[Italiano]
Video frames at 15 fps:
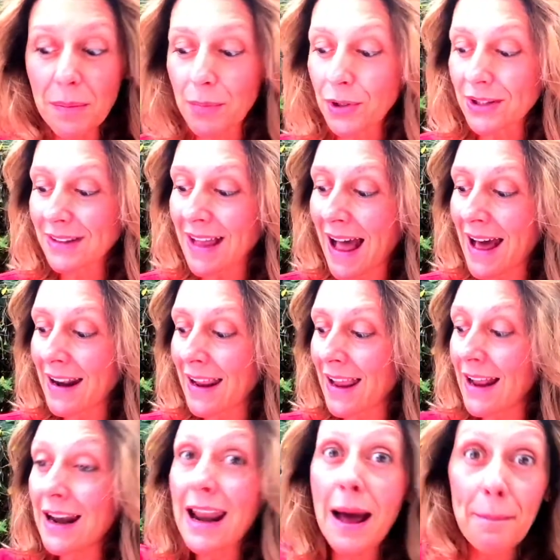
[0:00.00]

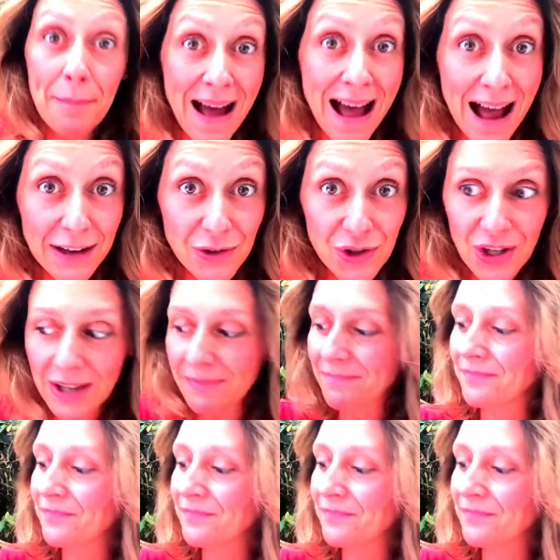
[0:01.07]
portare la pace